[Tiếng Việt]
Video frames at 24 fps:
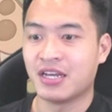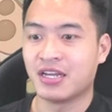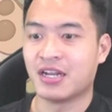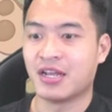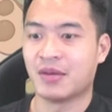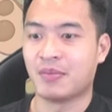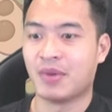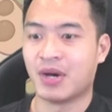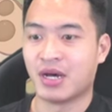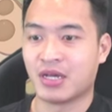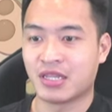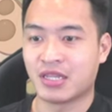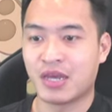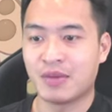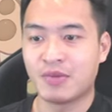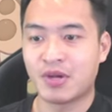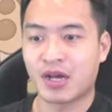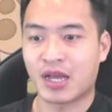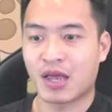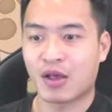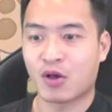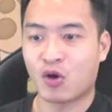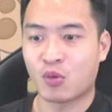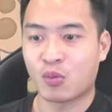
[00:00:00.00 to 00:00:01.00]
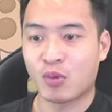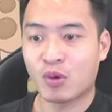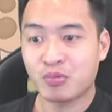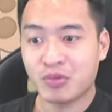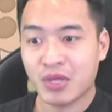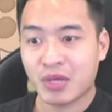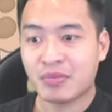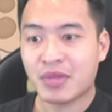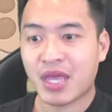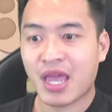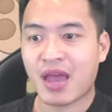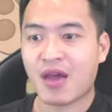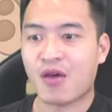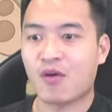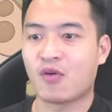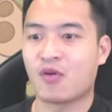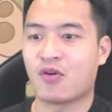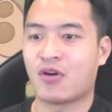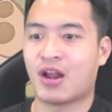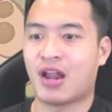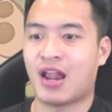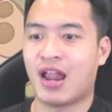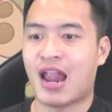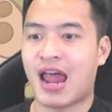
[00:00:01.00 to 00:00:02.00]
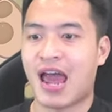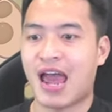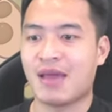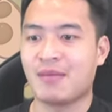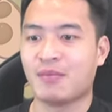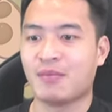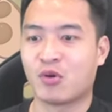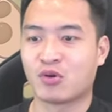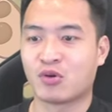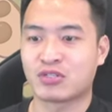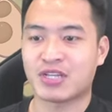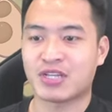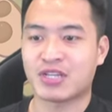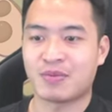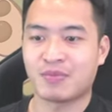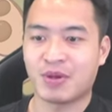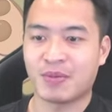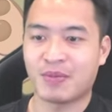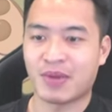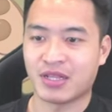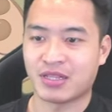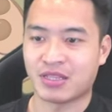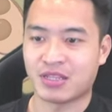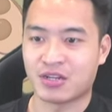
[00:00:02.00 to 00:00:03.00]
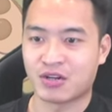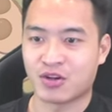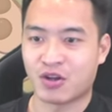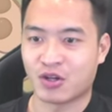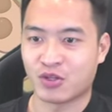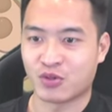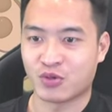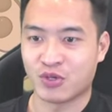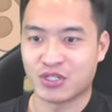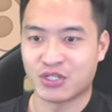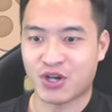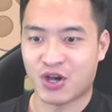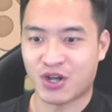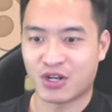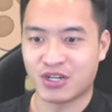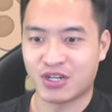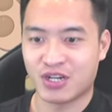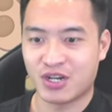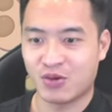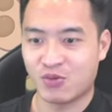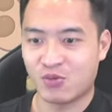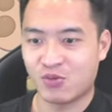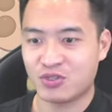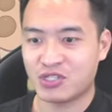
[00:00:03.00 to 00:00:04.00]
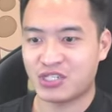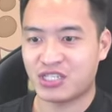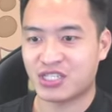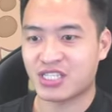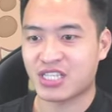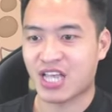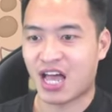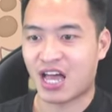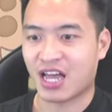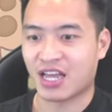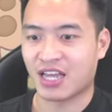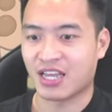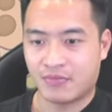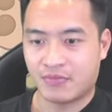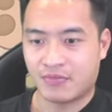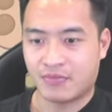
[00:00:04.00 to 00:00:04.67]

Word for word: để mở thêm được cái cột mốc tiếp theo, lại một trăm cái mảnh tướng đỏ tùy chọn nữa. Úi giời.